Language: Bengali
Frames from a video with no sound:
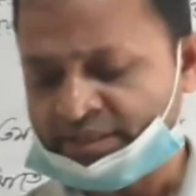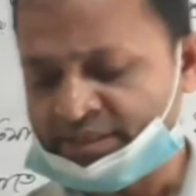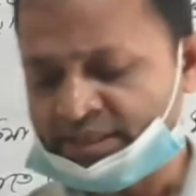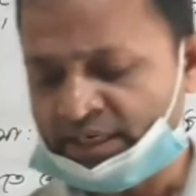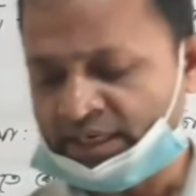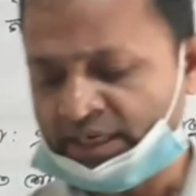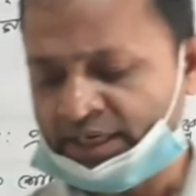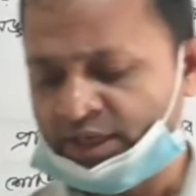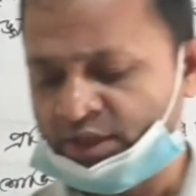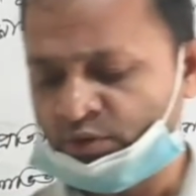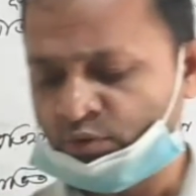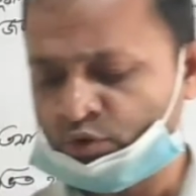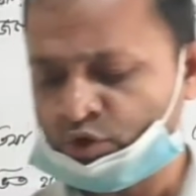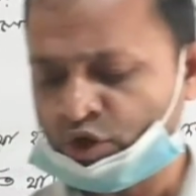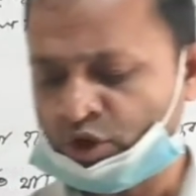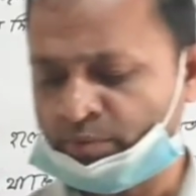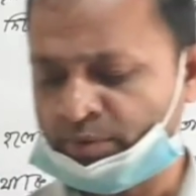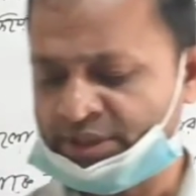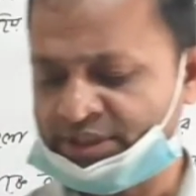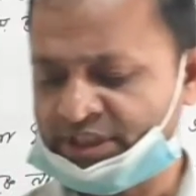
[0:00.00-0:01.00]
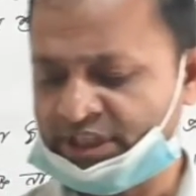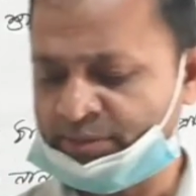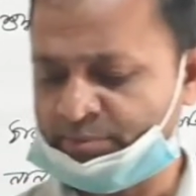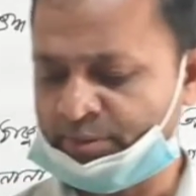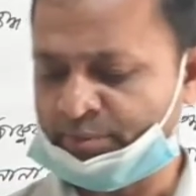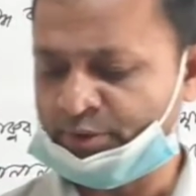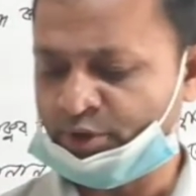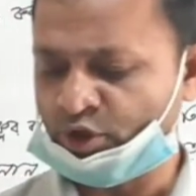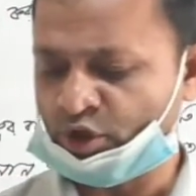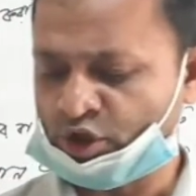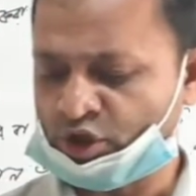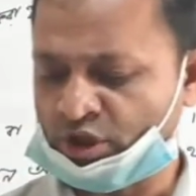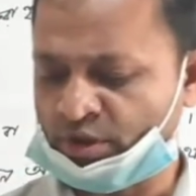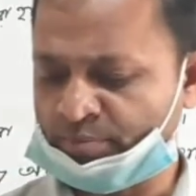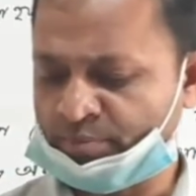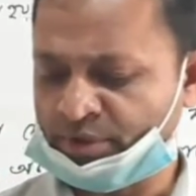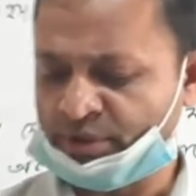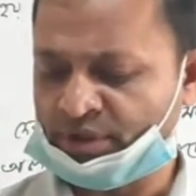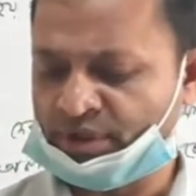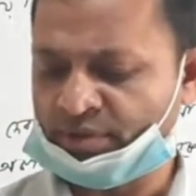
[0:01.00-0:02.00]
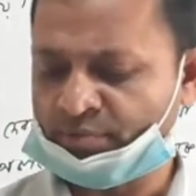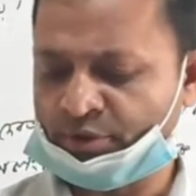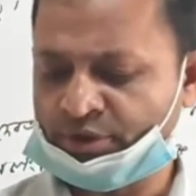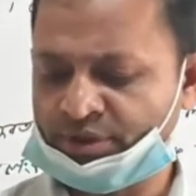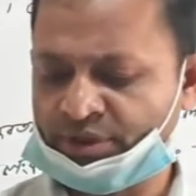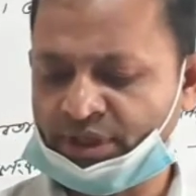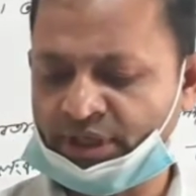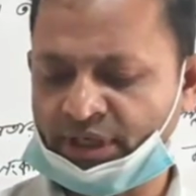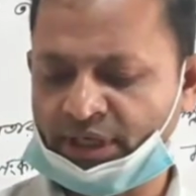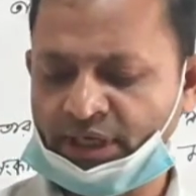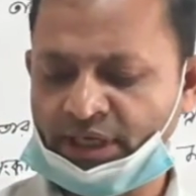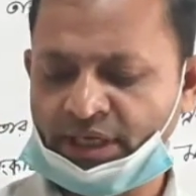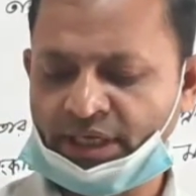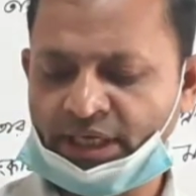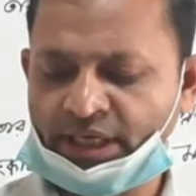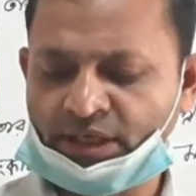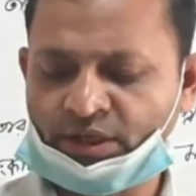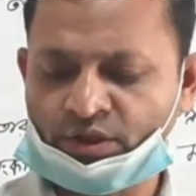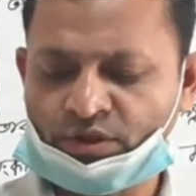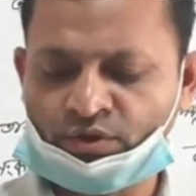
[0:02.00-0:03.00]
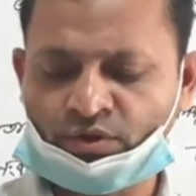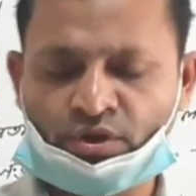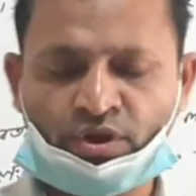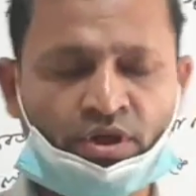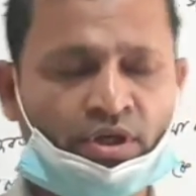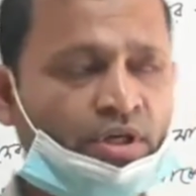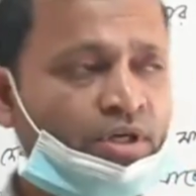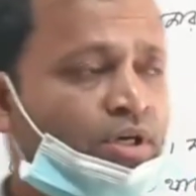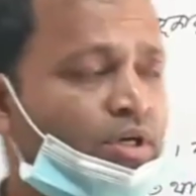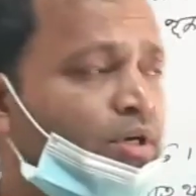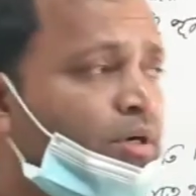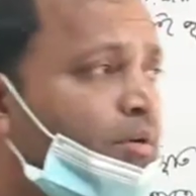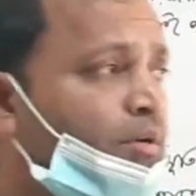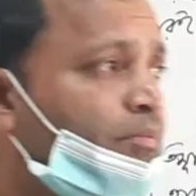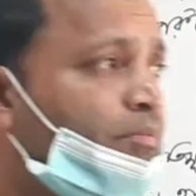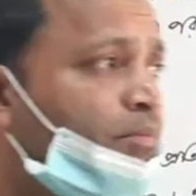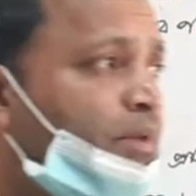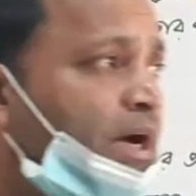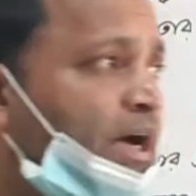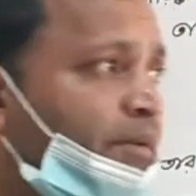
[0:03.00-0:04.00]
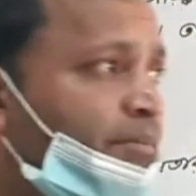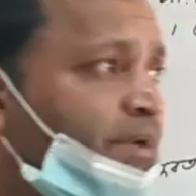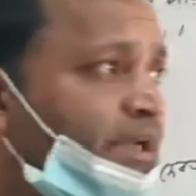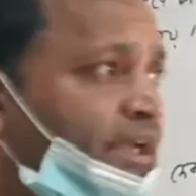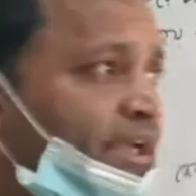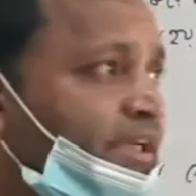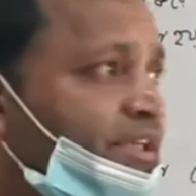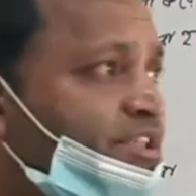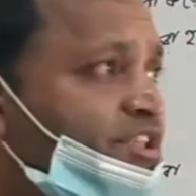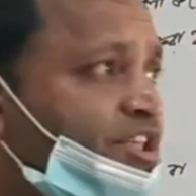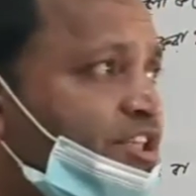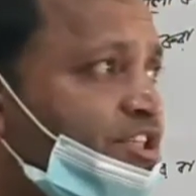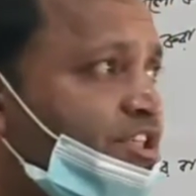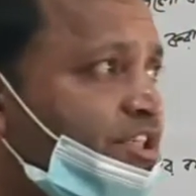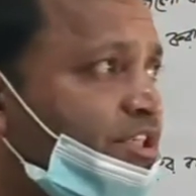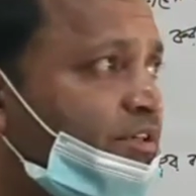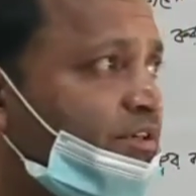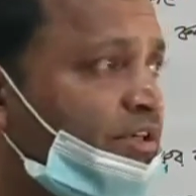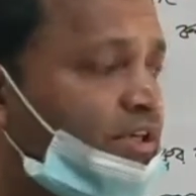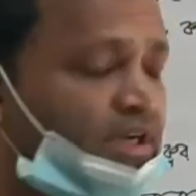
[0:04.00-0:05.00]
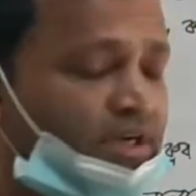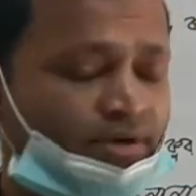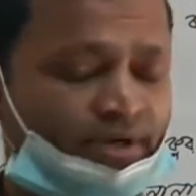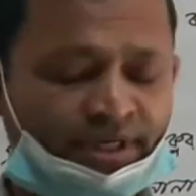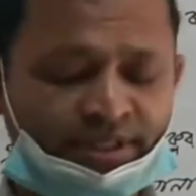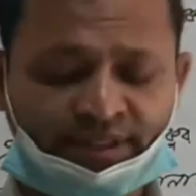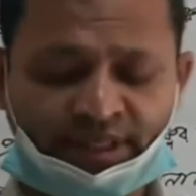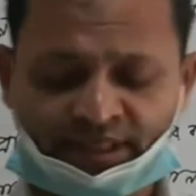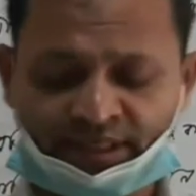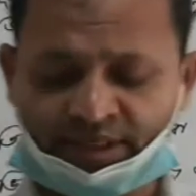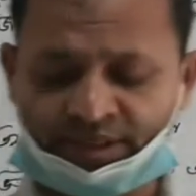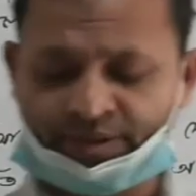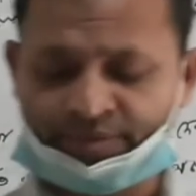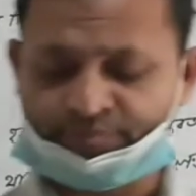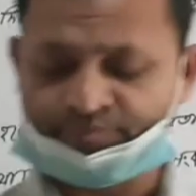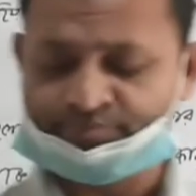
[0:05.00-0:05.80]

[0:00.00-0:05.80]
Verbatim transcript: যা হিন্দু সমাজের বিভিন্ন সম্প্রদায়ের মধ্যে একত্রভাবে সৃষ্টি করা হয়ে থাকে